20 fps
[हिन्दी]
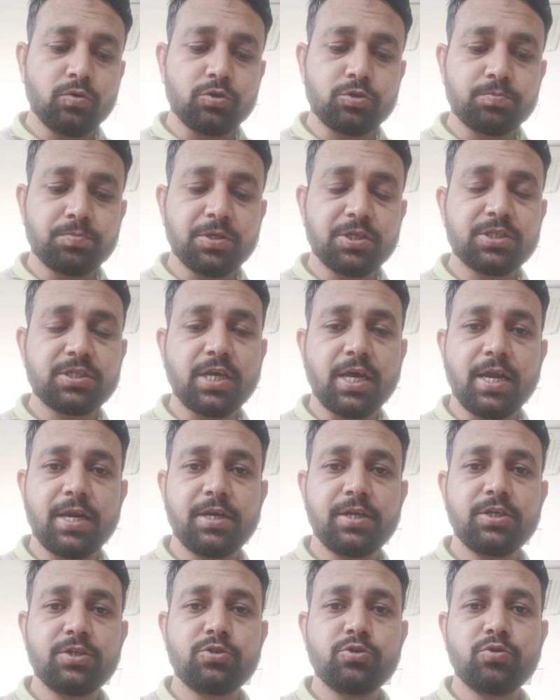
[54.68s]
उसमें
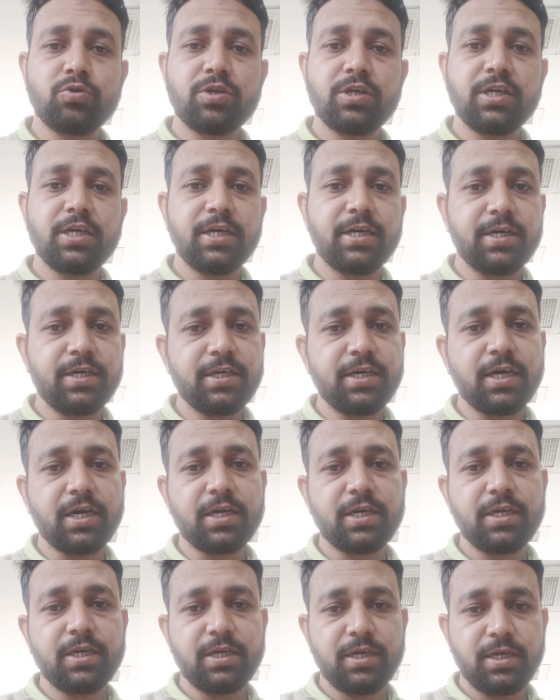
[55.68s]
सैलरी जो रही इंडिया
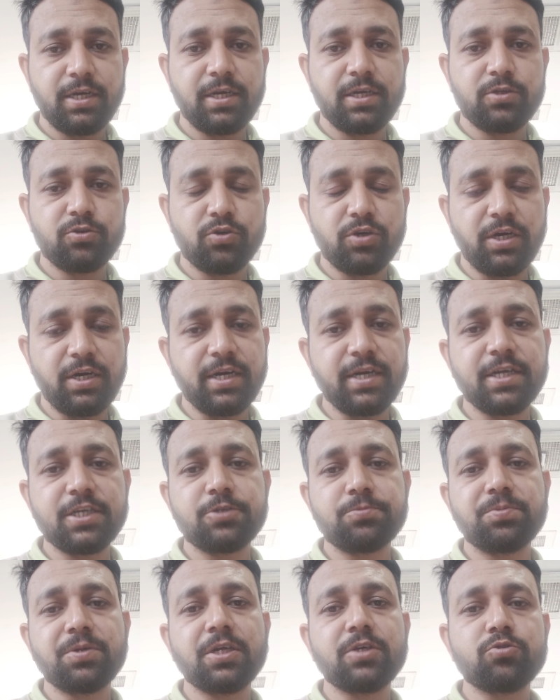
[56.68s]
की जो इंडियन
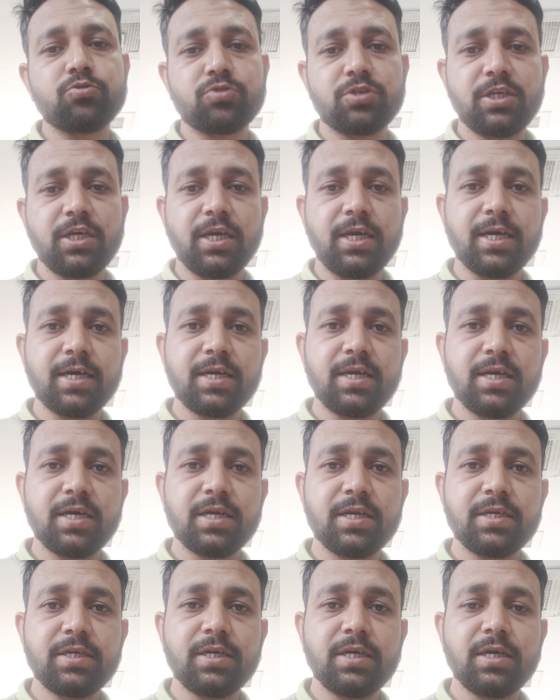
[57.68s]
एक्सपीरियंस उसकी अलग लग
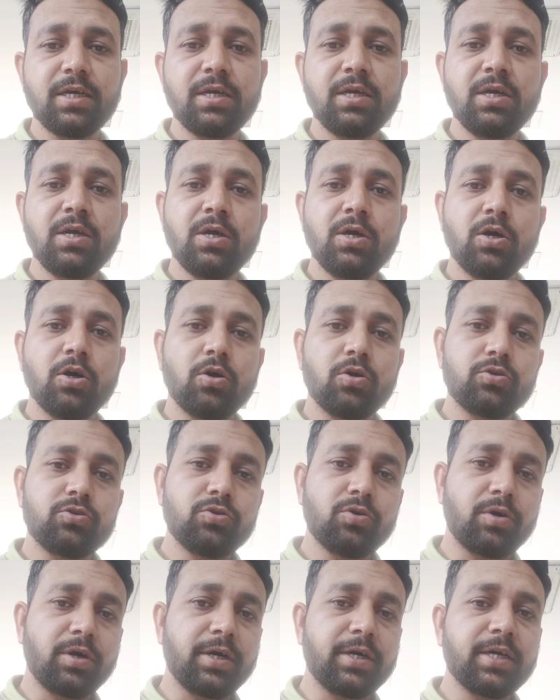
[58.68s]
रही है और
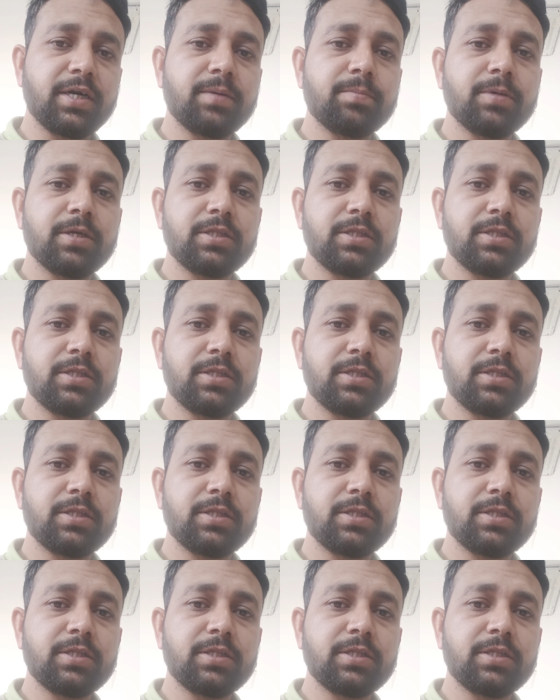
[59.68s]
जो रिटर्न